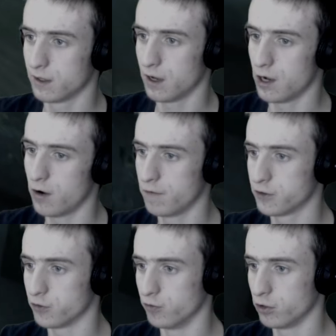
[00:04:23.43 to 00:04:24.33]

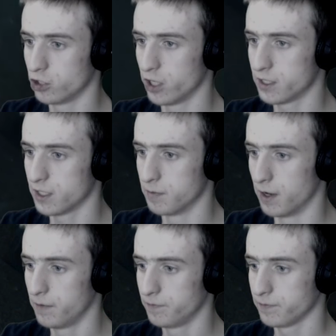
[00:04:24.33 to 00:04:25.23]
aufsuchen, schätze ich
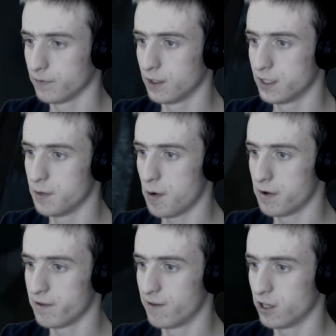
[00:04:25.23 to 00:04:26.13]
mal. Ich nehme auch
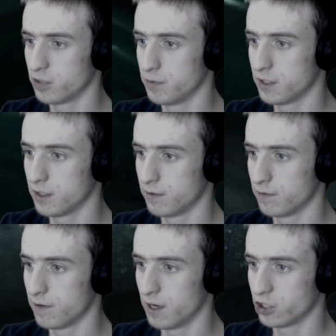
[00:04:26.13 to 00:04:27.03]
mal die Flasche mit.
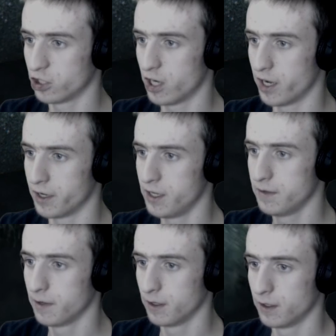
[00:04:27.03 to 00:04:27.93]
Flaschen schaden nie.
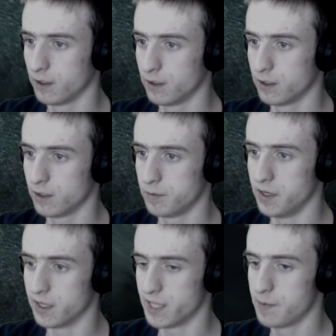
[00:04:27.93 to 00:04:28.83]
Ich
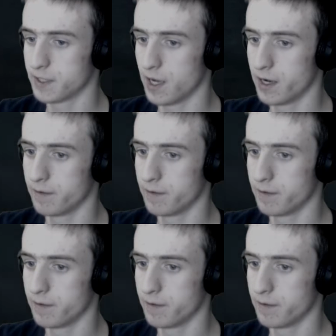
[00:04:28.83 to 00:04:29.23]
bin ja selbst eine.